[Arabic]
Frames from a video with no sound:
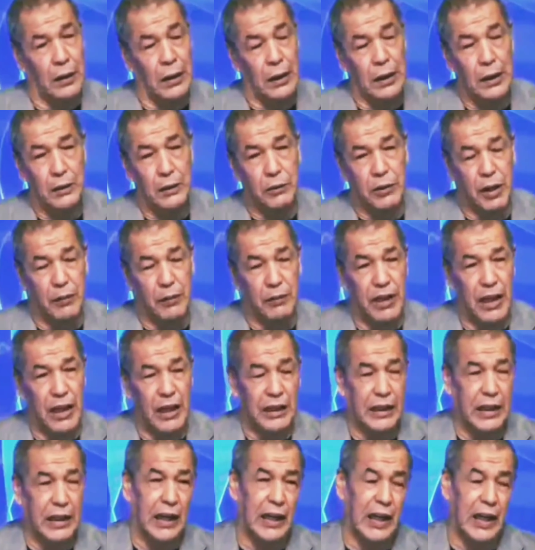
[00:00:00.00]
خليونا من
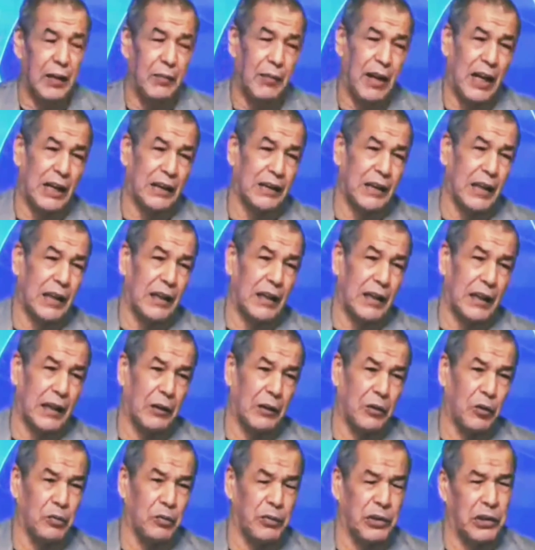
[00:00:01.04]
الكلام هذا اللي
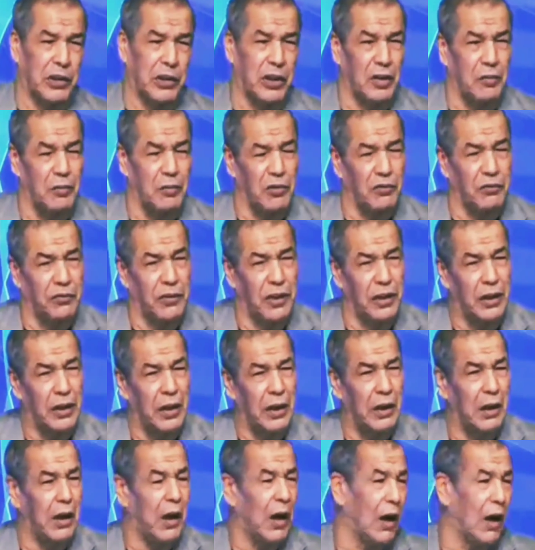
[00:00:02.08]
راكم تتكلموا فيه
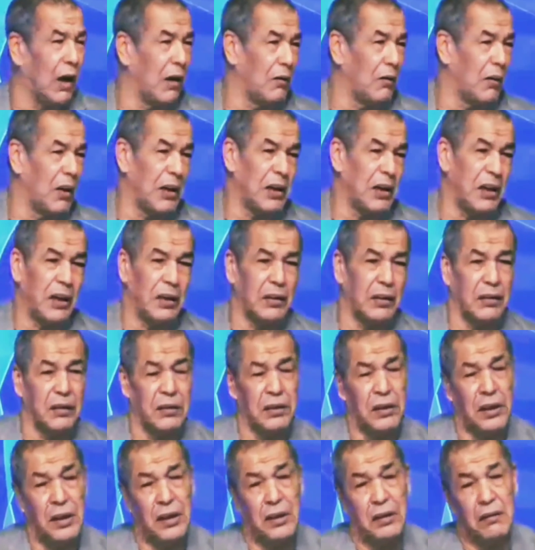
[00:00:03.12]
اه
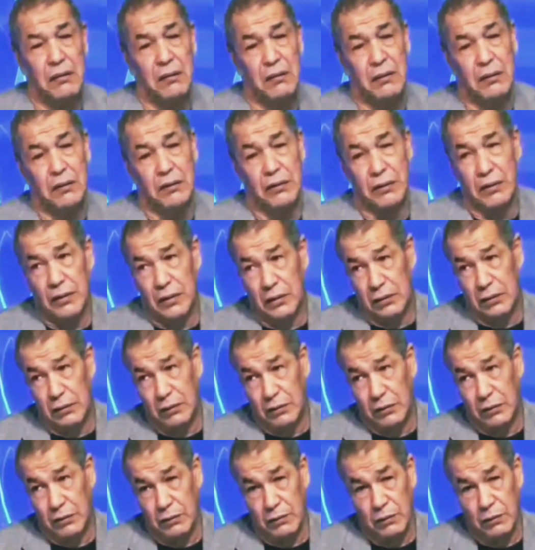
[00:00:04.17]
انا
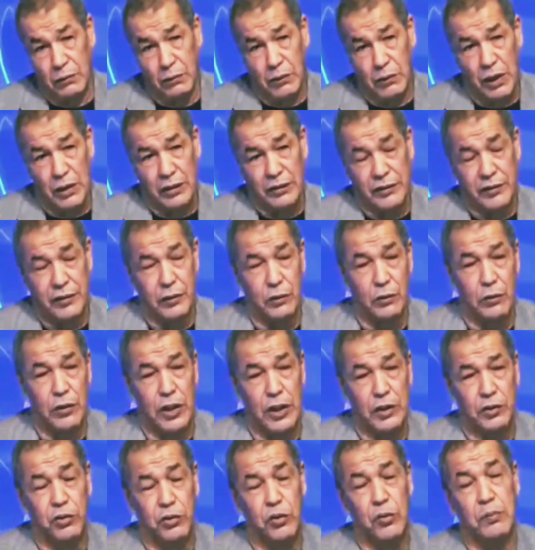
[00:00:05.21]
ولا
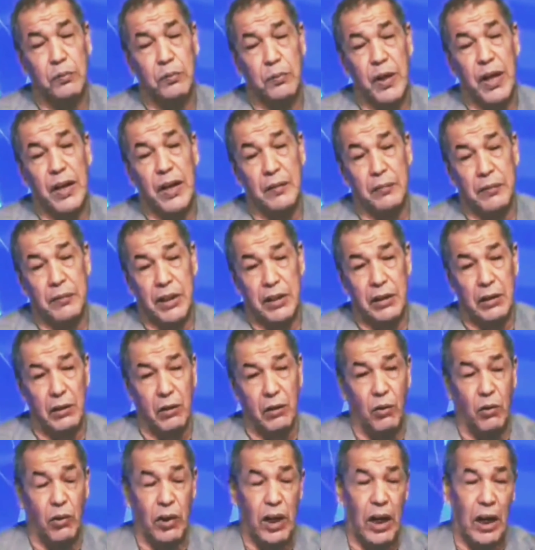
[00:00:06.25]
ولا تو بيرمي
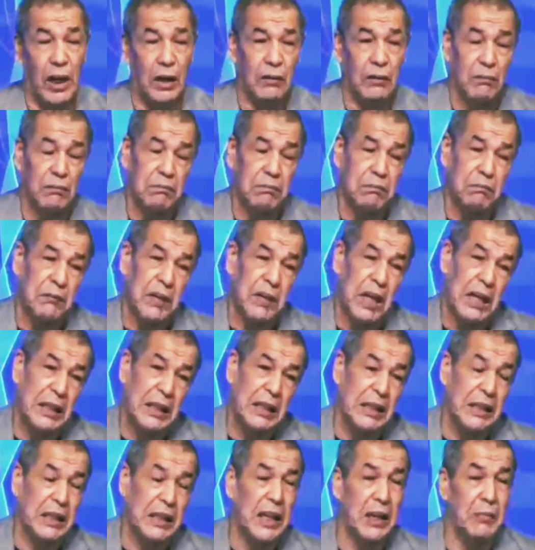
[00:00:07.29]
نقولها
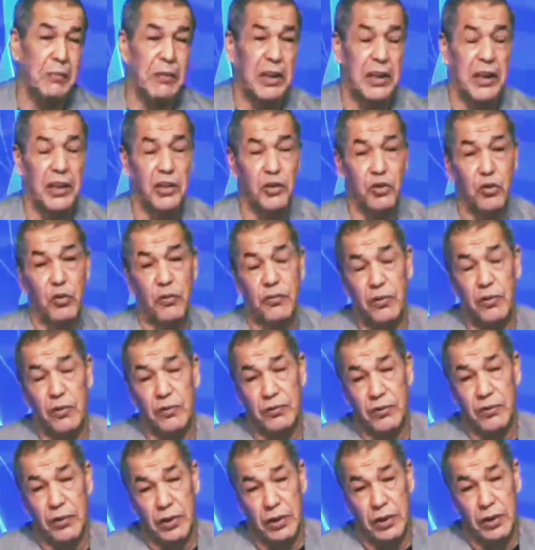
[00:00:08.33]
هذا الكلام انا نشوفه
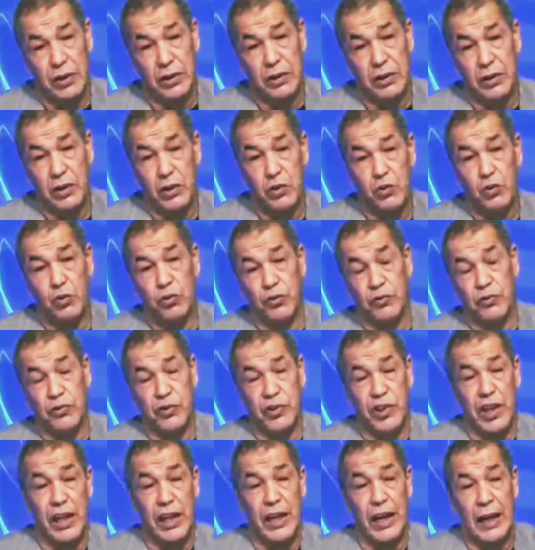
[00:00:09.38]
في كي نجوز في
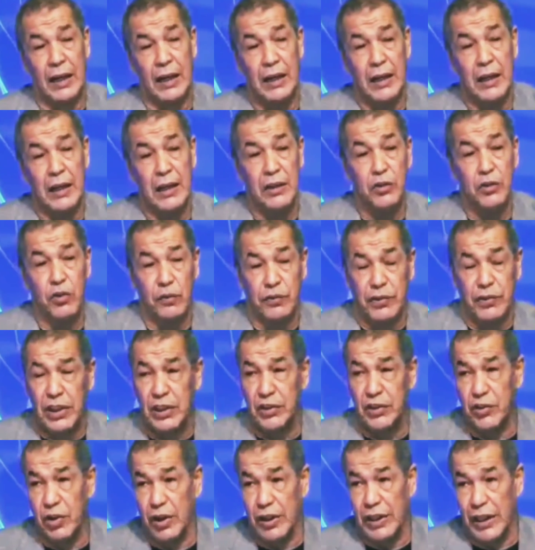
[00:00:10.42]
الشارع شوف
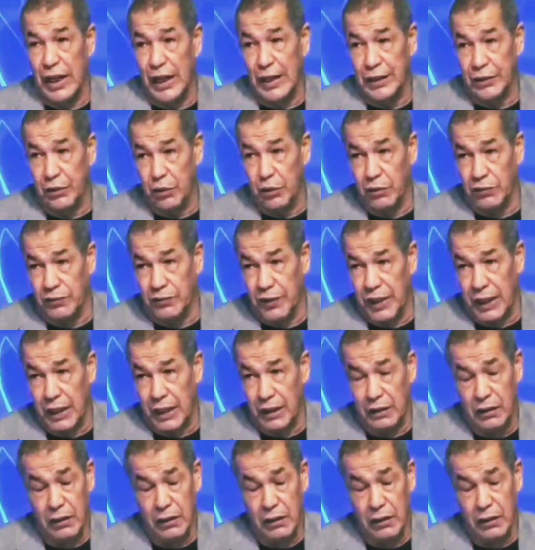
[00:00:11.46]
ديجا جاني يهضروا فيه